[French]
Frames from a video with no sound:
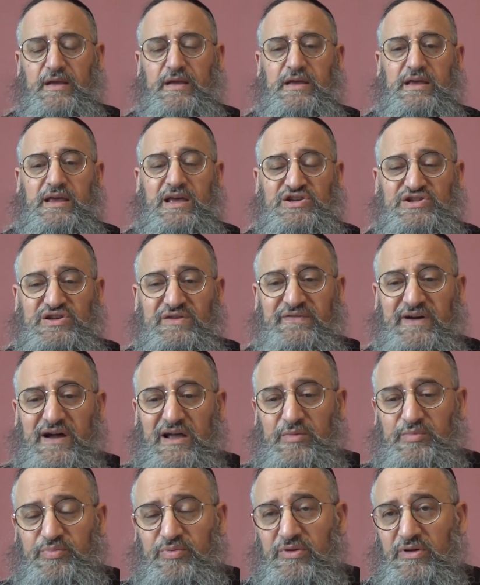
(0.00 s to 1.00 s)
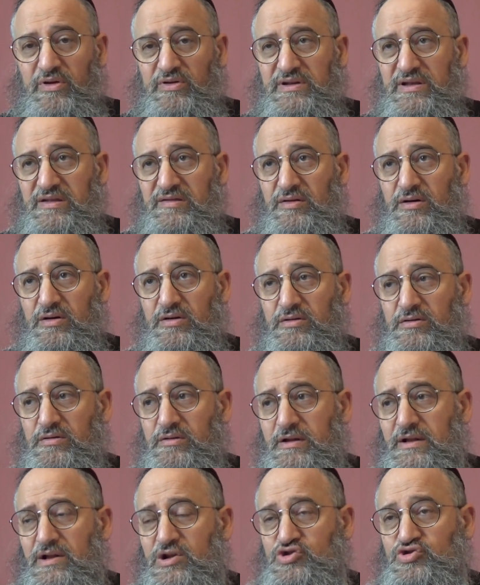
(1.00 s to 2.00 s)
et Hachem va répondre en disant
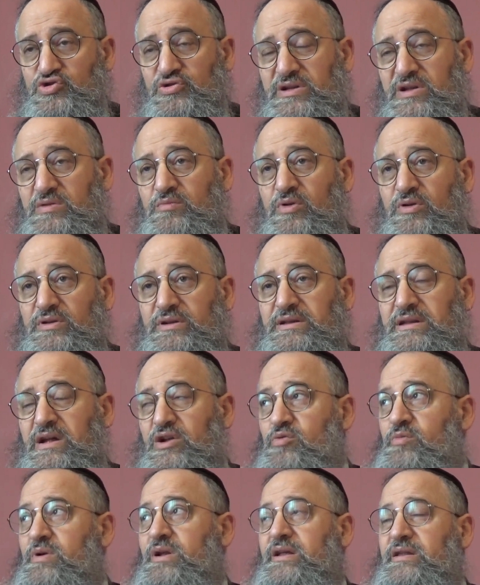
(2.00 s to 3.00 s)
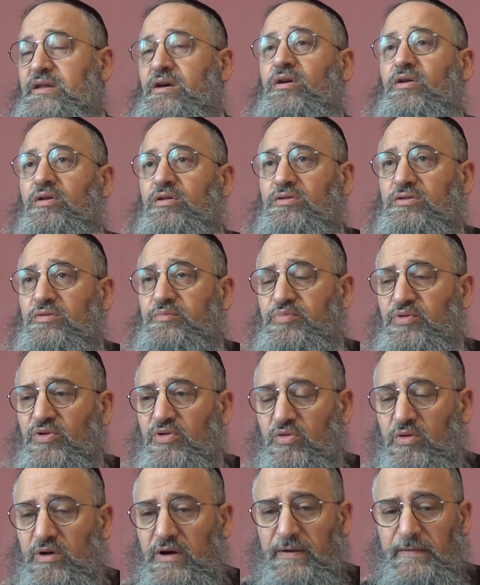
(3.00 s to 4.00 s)
Je t'ai demandé d'allumer les nérotes.
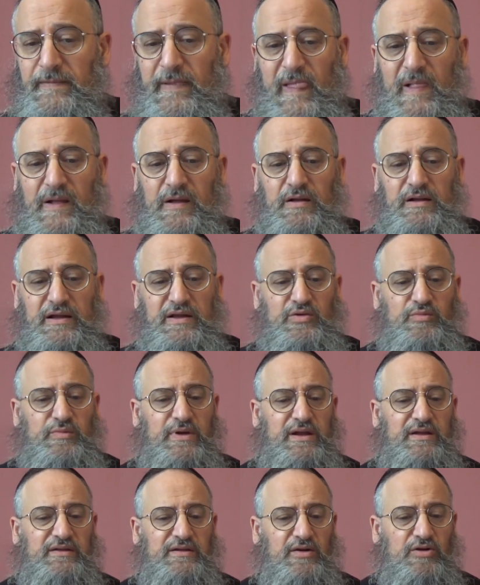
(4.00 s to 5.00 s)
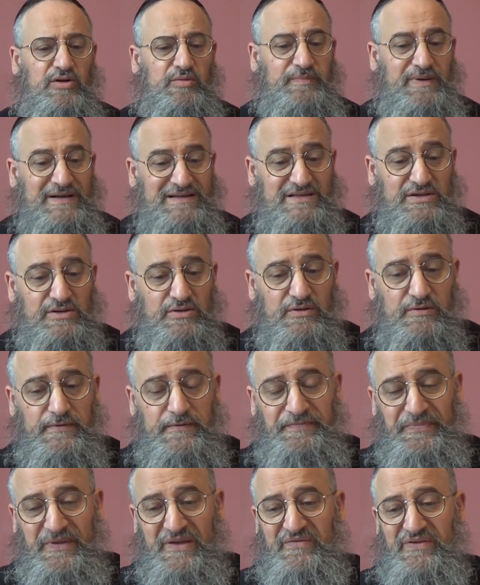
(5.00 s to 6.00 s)
Pourquoi D'allumer les nérotes parce que,
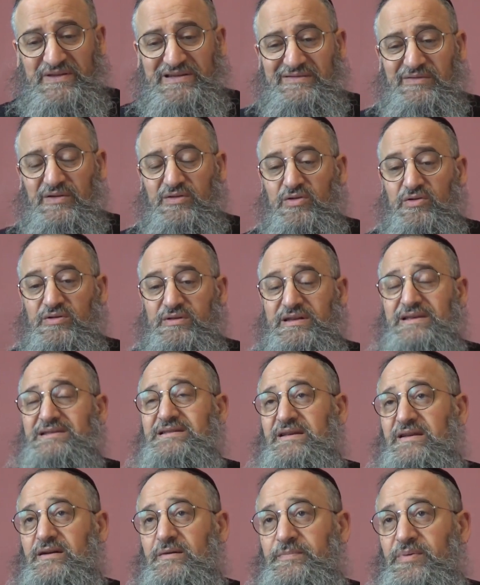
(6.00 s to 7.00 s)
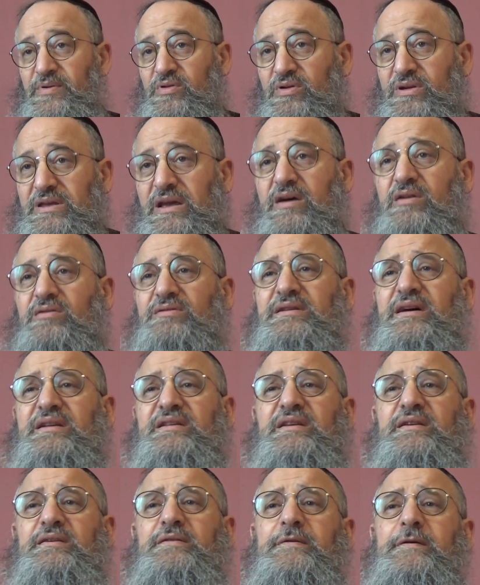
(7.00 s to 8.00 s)
effectivement, dans le désert, pendant 40
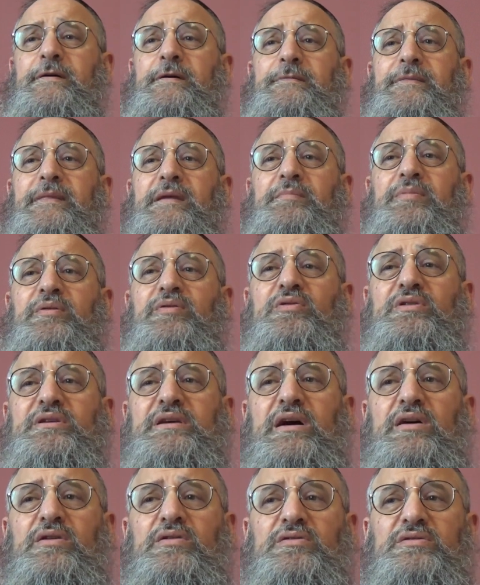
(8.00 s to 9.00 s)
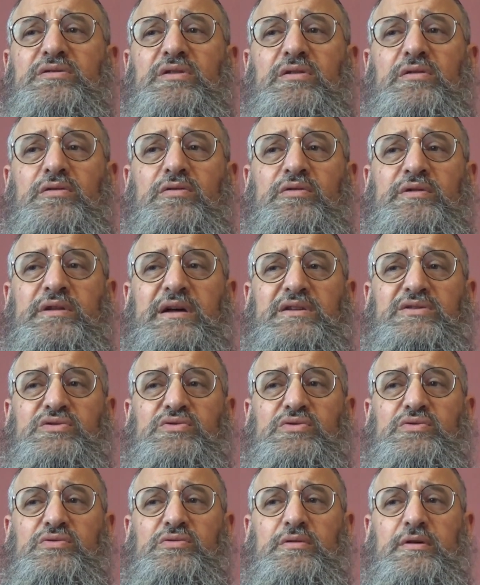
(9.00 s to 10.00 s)
années, pendant 40 ans, on a
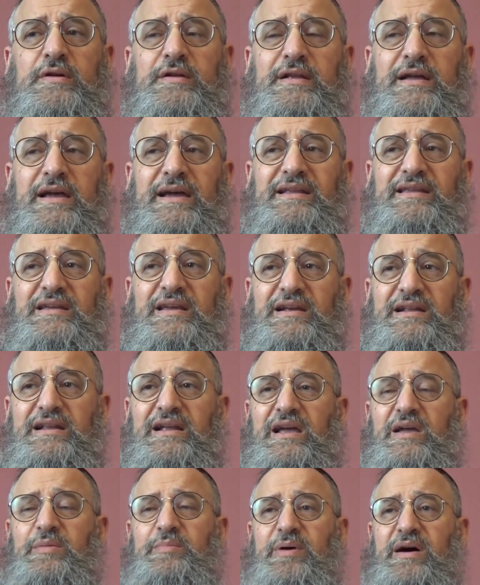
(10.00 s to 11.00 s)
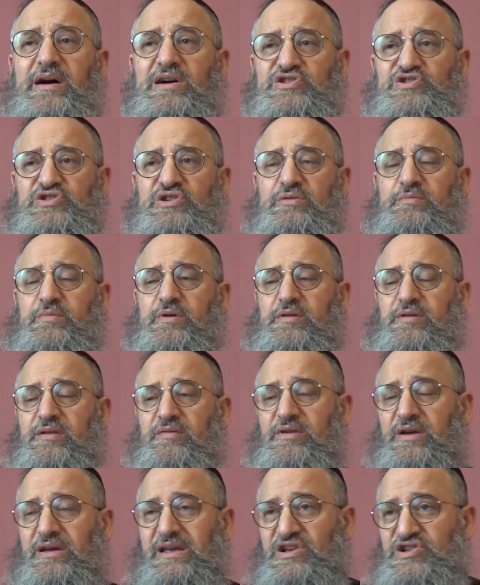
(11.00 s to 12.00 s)
dû être éclairé par Hachem. Ça
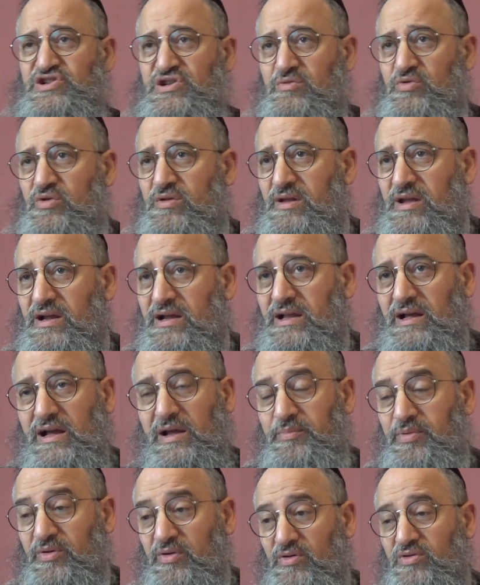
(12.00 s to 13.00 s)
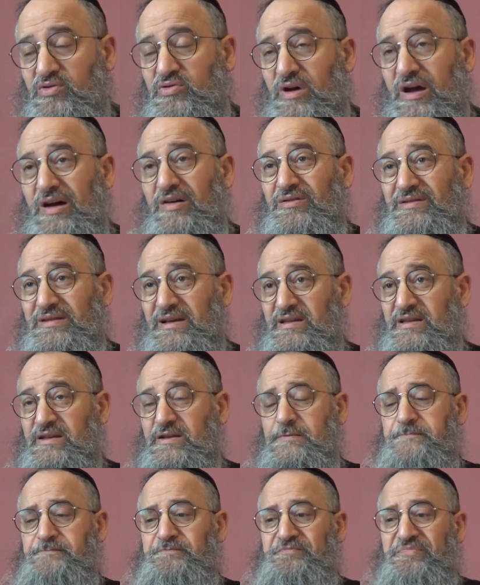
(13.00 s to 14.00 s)
veut dire qu'Hachem nous a éclairé pendant 40
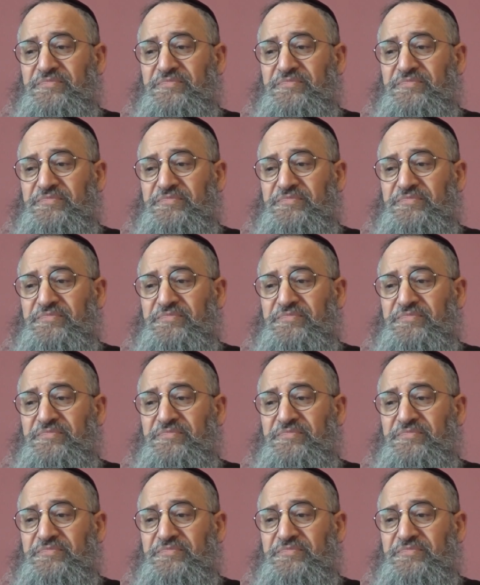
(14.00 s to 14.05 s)
années.